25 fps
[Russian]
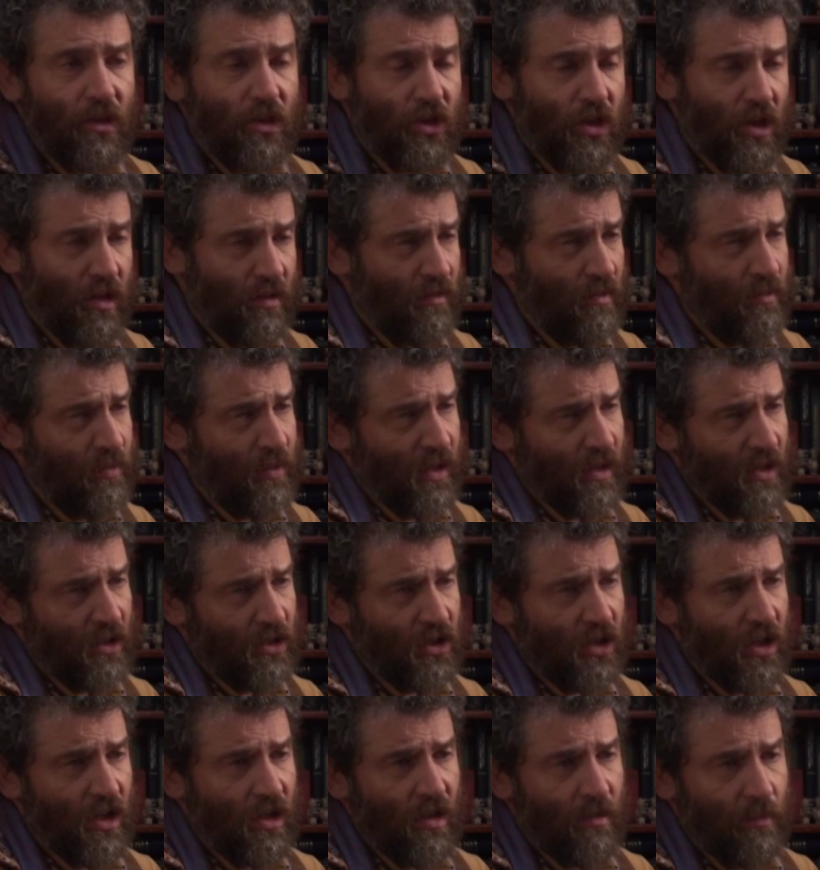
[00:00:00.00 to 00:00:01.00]

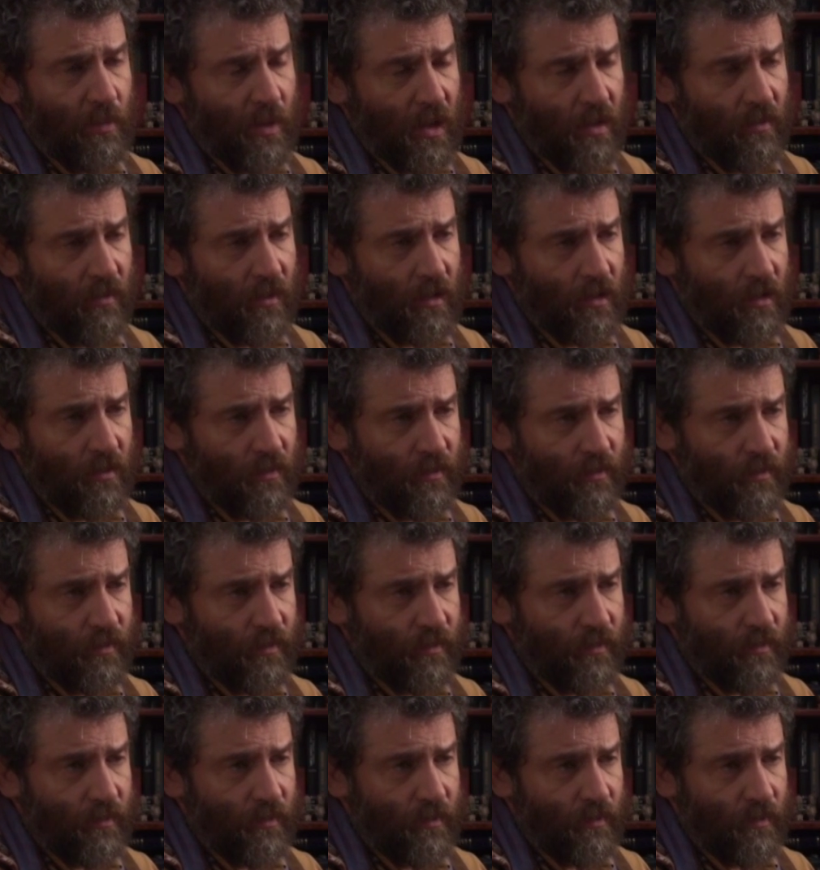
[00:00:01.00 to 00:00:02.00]
жертвоприношения первенцев.
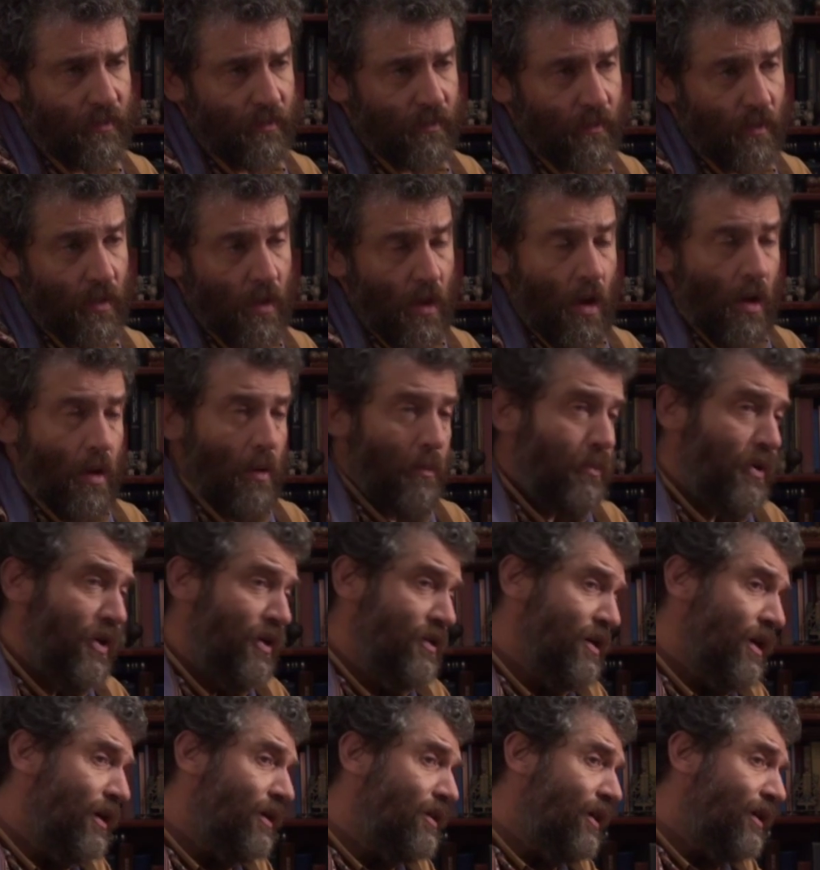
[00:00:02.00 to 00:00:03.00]

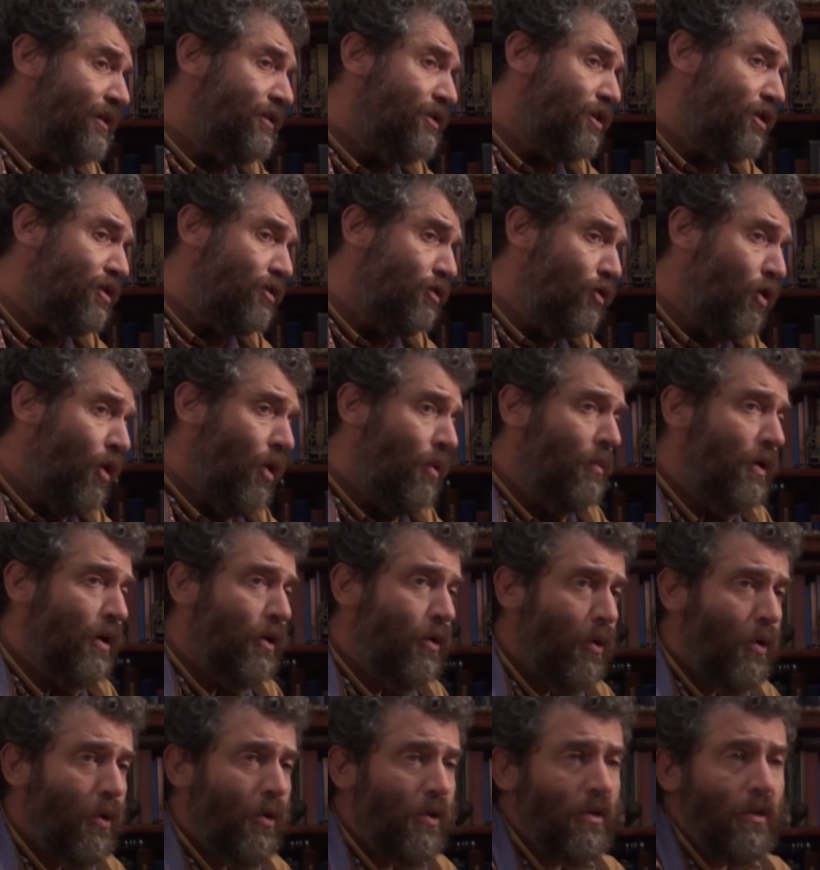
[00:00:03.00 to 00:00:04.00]
При закладке дома,
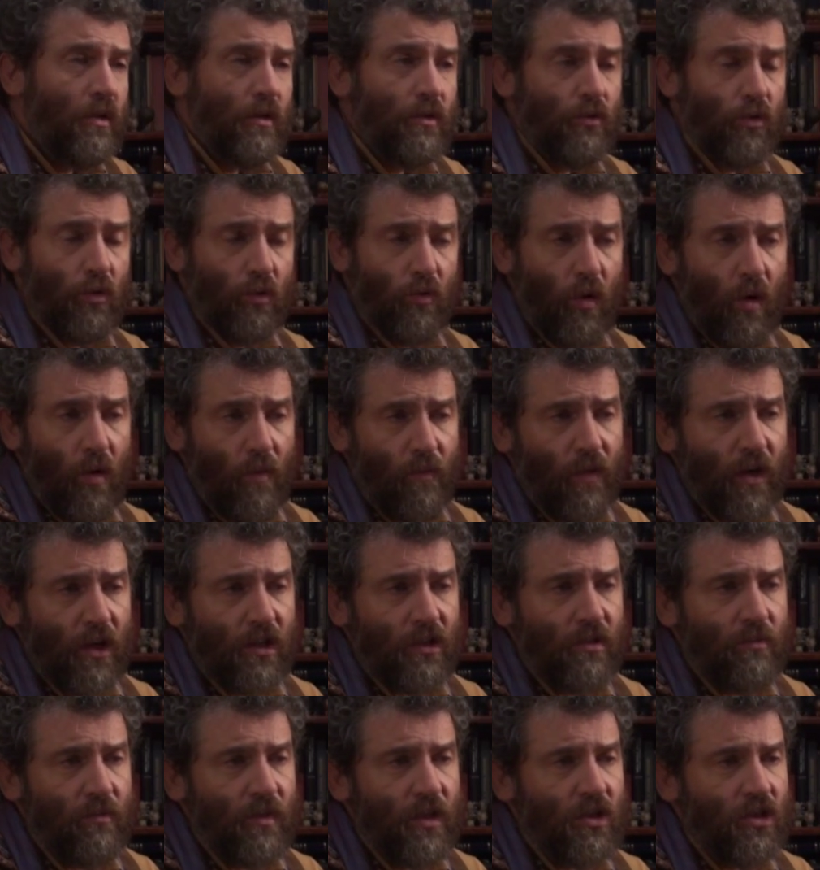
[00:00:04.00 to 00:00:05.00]
города, другом
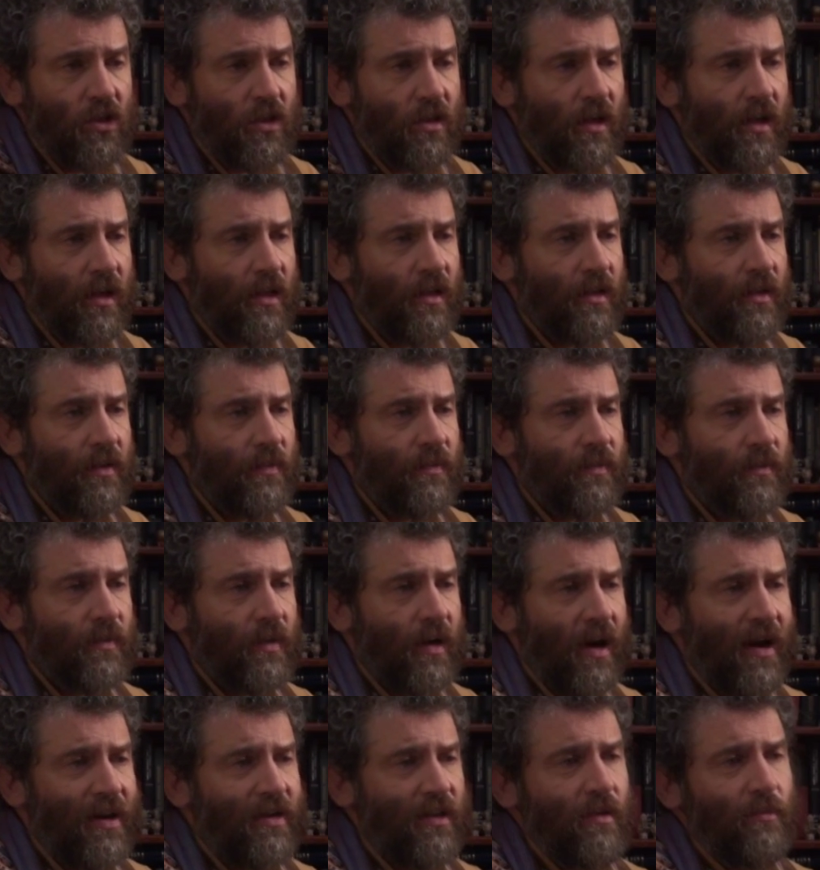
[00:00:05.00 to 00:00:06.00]
важном начинании,
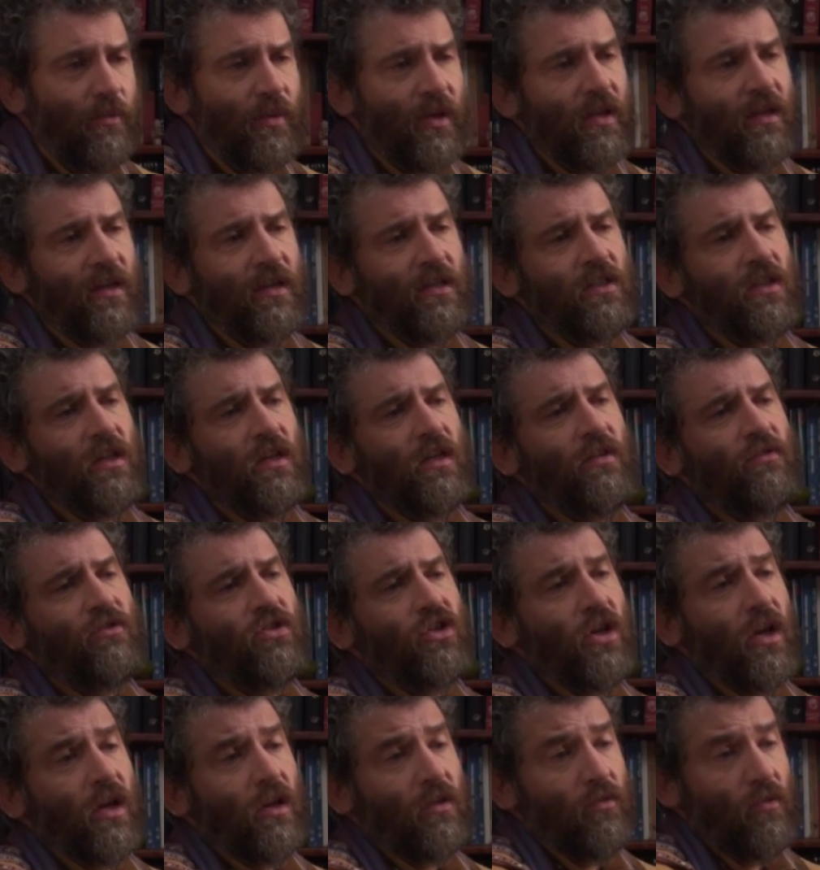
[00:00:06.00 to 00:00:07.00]
они приносили в
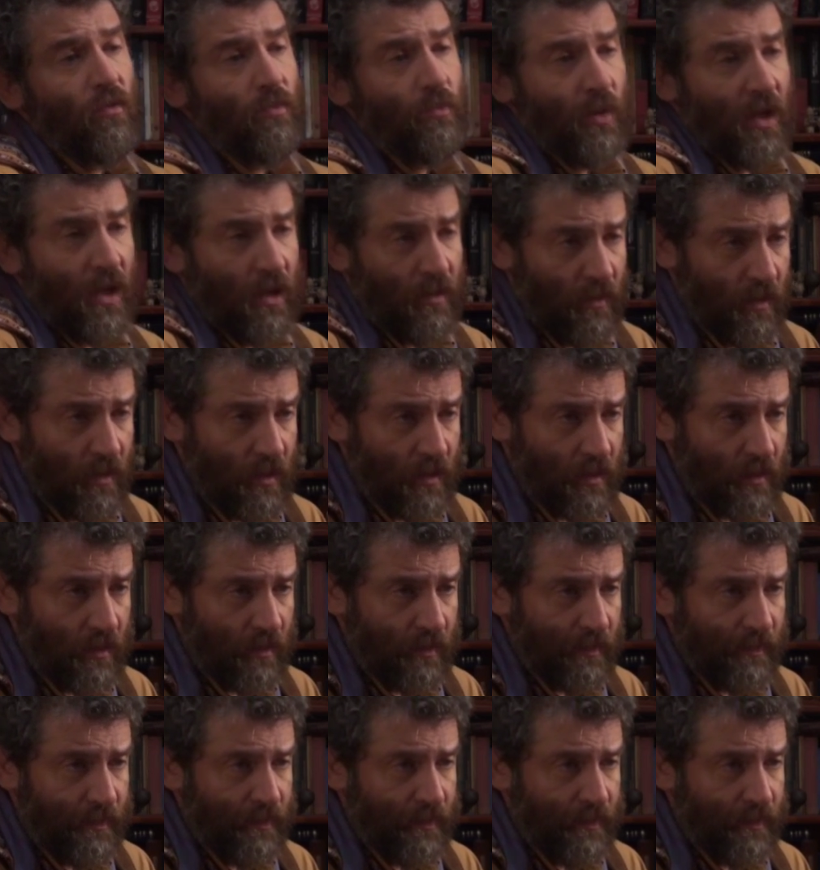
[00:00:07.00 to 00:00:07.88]
жертву первенцев.